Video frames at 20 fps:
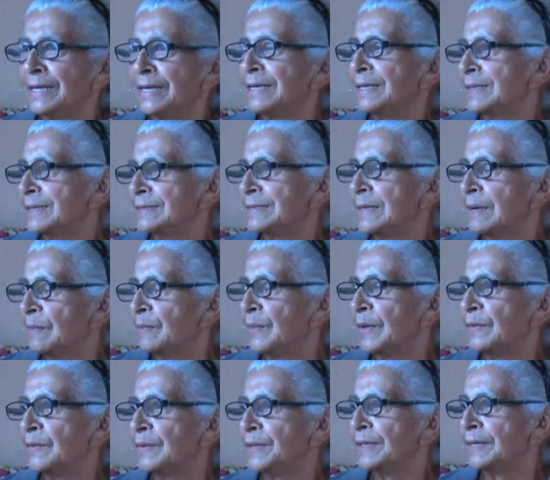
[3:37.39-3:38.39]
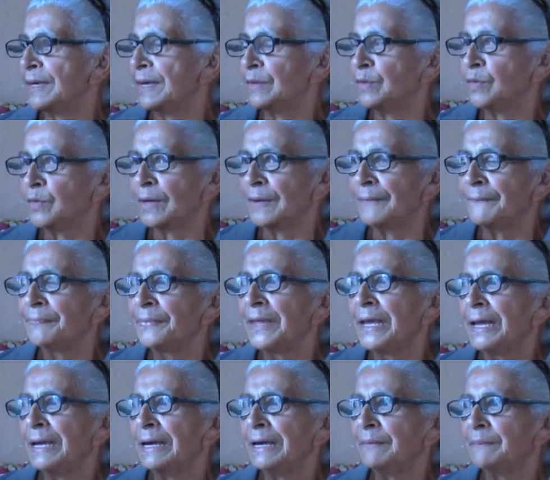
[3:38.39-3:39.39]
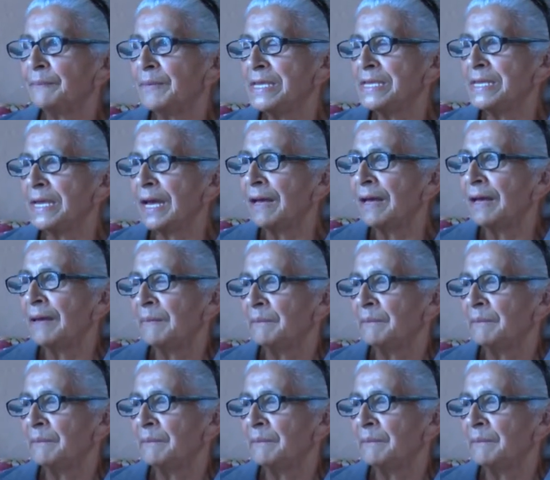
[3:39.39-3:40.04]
Era el que estaba perjudicando la, piña.